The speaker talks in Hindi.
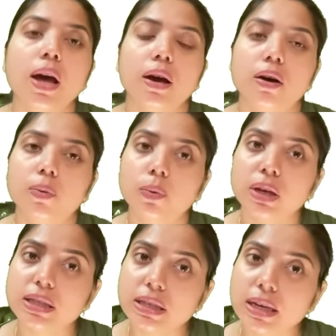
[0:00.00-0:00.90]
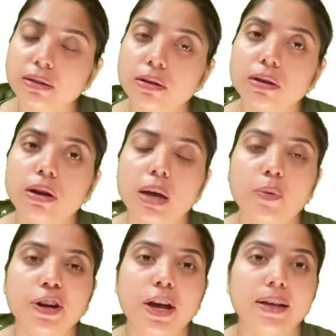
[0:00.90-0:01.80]
इसके अंदर
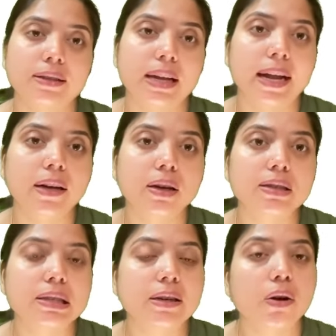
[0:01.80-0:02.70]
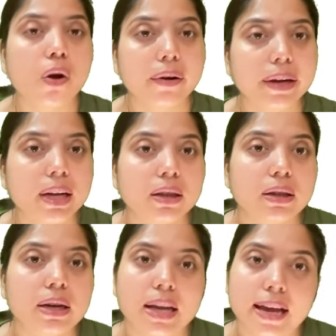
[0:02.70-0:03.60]
कार्बन डाइऑक्साइड का सिलेंडर ऑलरेडी
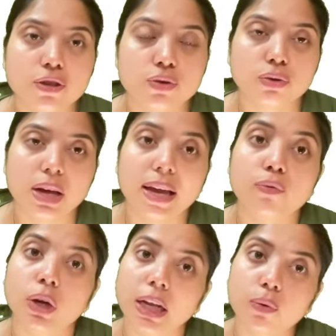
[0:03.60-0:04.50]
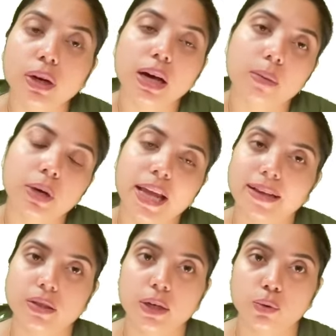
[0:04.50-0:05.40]
अंदर अटैच्ड होता है वो लिक्विड कार्बन
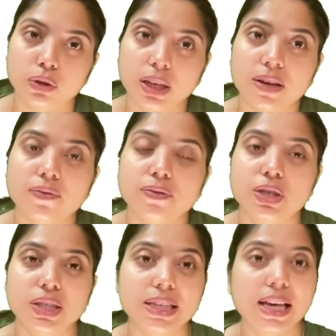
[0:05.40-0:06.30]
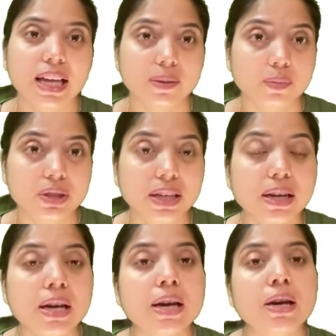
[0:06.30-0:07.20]
डाइऑक्साइड होती है जिसकी हेल्प से
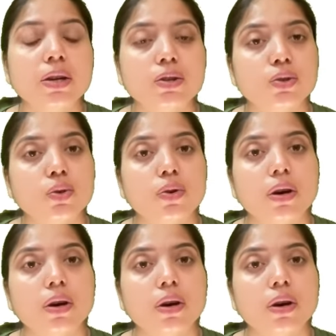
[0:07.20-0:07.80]
जो